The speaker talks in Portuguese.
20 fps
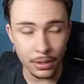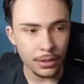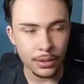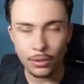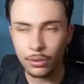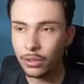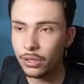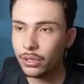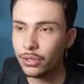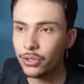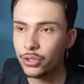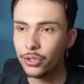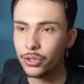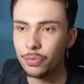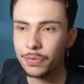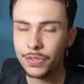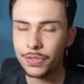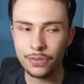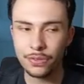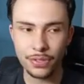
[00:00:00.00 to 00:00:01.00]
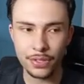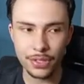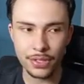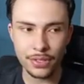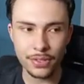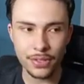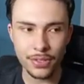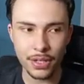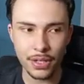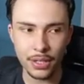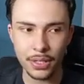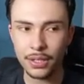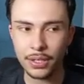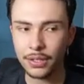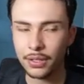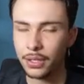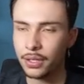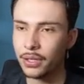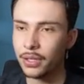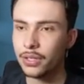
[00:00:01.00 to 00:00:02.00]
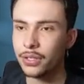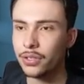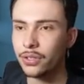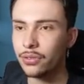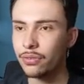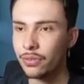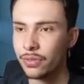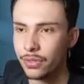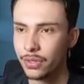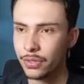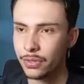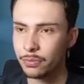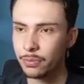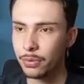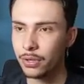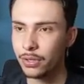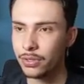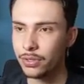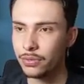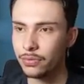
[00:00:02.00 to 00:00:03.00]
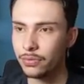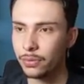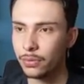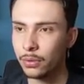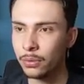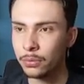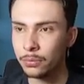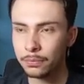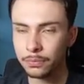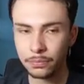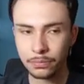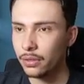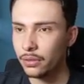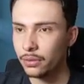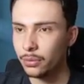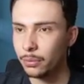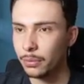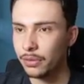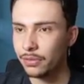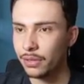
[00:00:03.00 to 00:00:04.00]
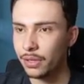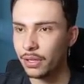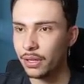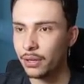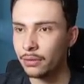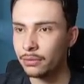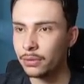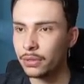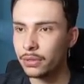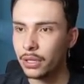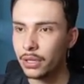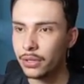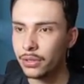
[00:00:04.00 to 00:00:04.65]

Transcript: E o que, que a gente precisa fazer nesse cara aqui, tá? A gente vai fazer export default de uma variável, tá?